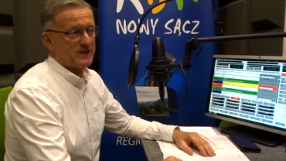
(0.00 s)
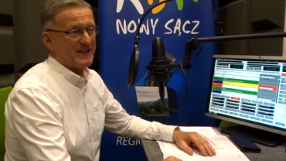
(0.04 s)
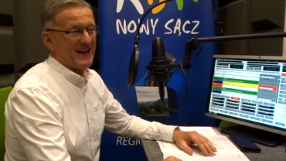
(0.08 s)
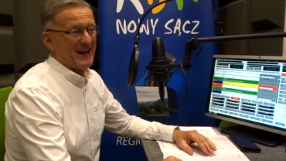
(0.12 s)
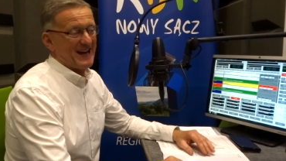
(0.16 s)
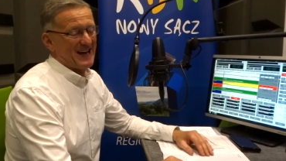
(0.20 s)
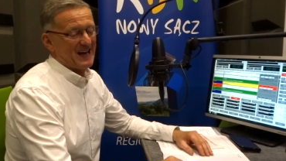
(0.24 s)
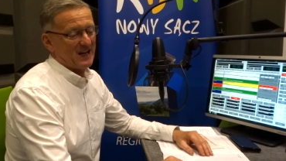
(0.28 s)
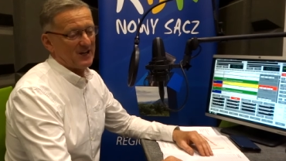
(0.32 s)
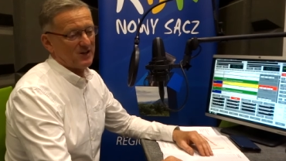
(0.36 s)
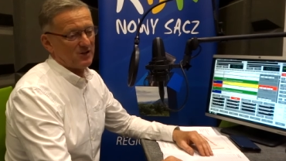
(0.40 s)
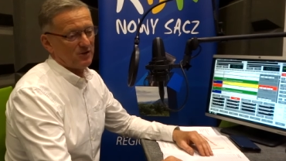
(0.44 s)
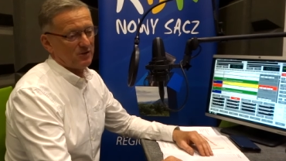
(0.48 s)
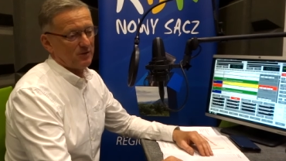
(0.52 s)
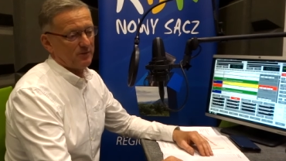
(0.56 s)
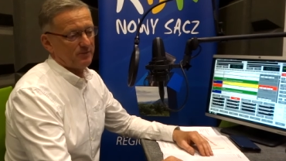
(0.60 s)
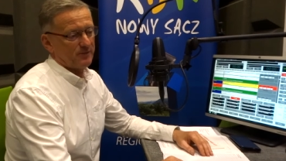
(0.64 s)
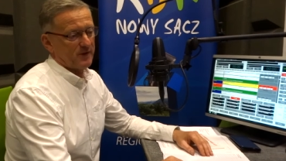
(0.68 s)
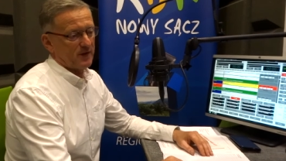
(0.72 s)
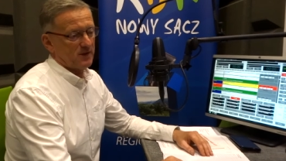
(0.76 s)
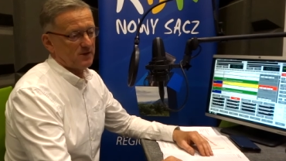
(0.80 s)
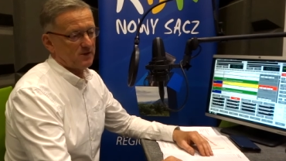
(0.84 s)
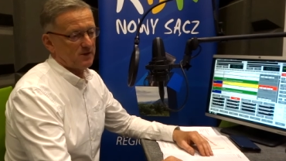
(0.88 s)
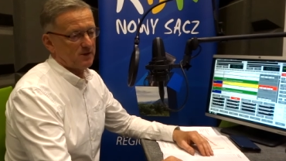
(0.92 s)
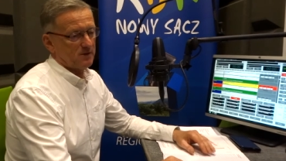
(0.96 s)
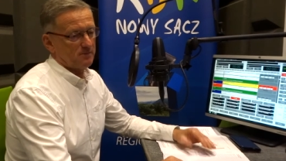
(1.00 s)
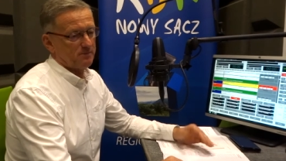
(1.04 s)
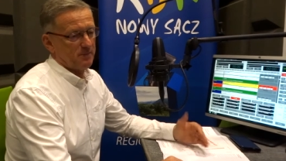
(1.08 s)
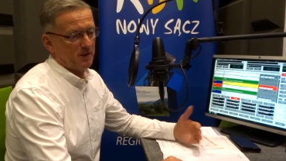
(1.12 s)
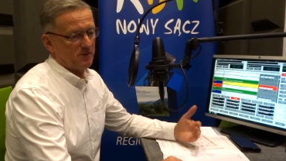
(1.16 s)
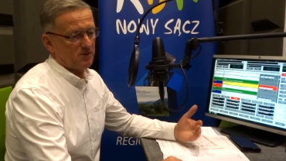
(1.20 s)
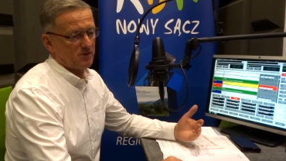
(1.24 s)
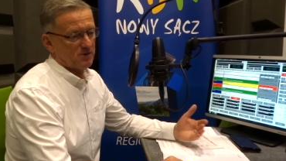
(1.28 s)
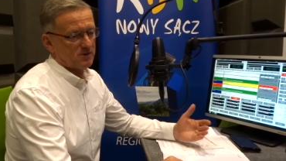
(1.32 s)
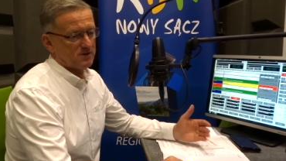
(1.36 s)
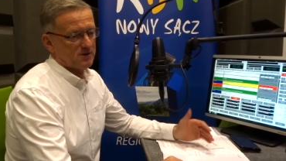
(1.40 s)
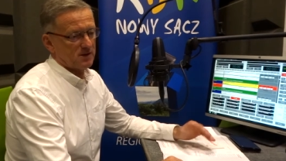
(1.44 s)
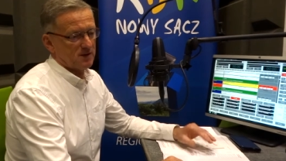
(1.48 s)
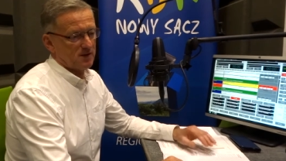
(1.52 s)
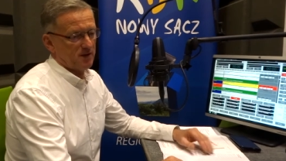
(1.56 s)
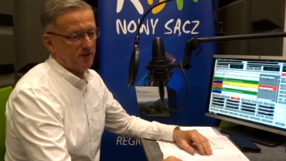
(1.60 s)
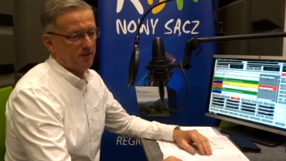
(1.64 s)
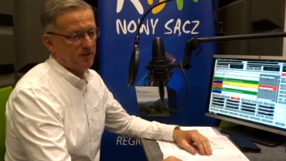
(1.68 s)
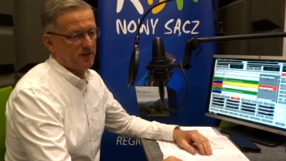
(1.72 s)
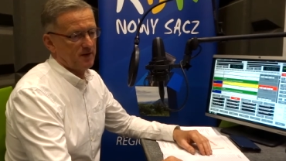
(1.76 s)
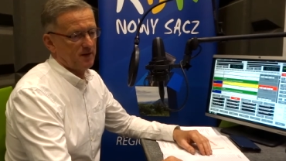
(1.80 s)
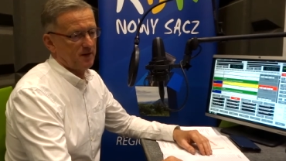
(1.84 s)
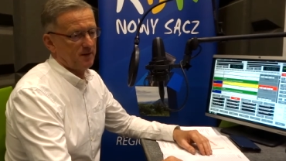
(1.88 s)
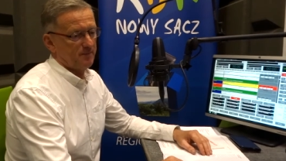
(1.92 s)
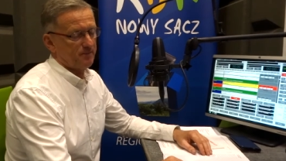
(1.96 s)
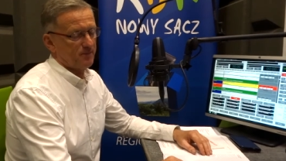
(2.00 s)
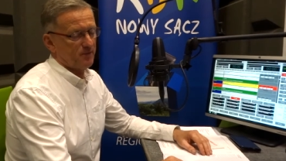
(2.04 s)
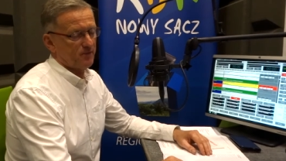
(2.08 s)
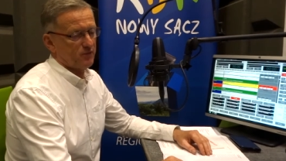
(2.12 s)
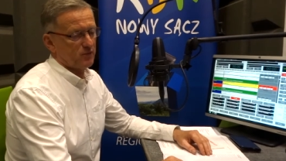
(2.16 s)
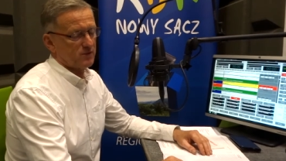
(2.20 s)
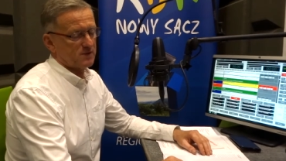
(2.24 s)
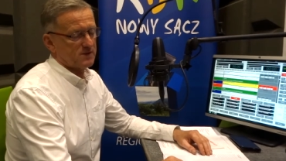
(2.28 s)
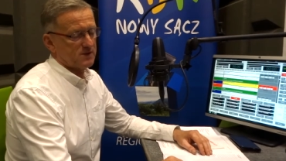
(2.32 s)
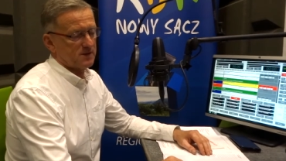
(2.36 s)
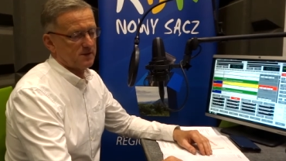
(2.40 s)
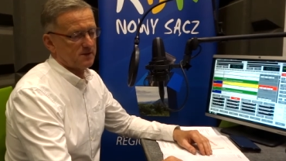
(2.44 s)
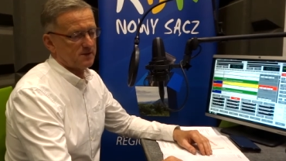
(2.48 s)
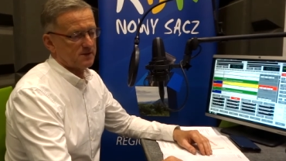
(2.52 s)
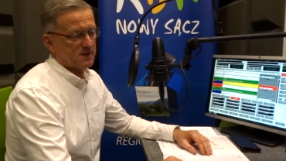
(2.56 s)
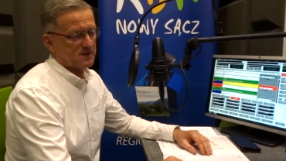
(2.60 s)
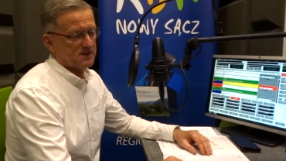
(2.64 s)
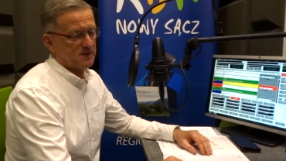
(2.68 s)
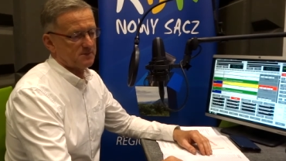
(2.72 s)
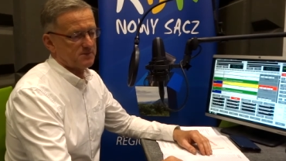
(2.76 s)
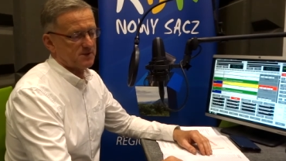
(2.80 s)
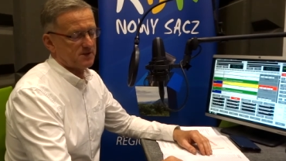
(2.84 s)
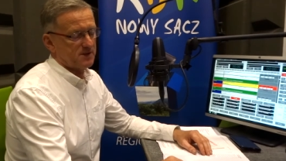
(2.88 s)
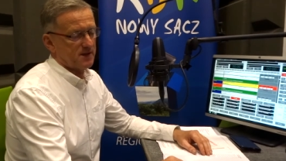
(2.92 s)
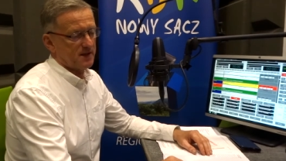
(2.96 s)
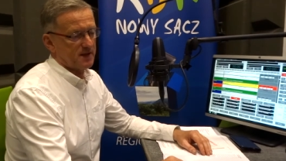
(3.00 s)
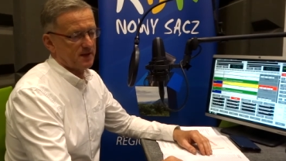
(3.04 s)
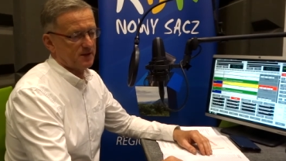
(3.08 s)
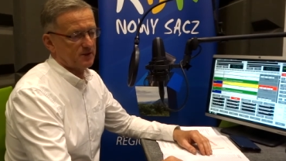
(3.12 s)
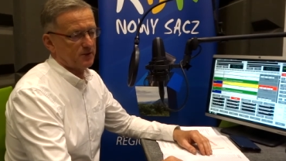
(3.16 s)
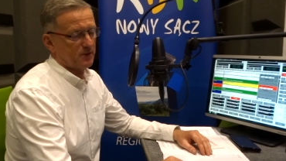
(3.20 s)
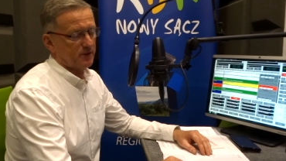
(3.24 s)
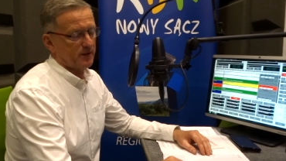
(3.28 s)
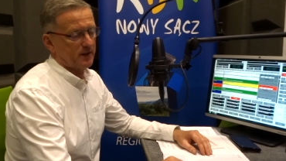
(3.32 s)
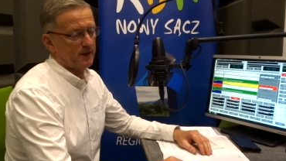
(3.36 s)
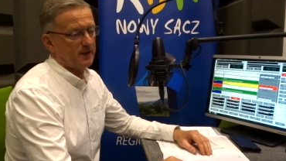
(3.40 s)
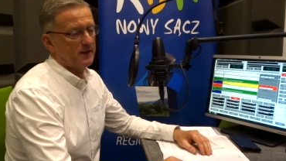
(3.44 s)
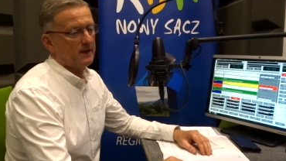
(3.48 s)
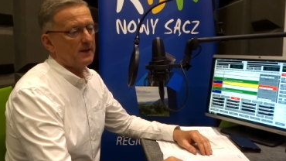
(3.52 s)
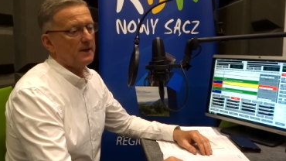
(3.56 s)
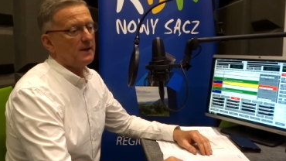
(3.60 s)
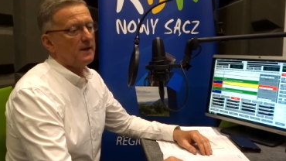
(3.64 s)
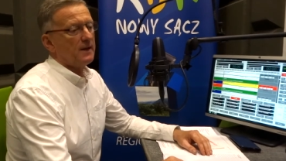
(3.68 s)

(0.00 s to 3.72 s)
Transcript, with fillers: Ja jako ten pełniąc w tej chwili funkcję zastępcy dyrektora,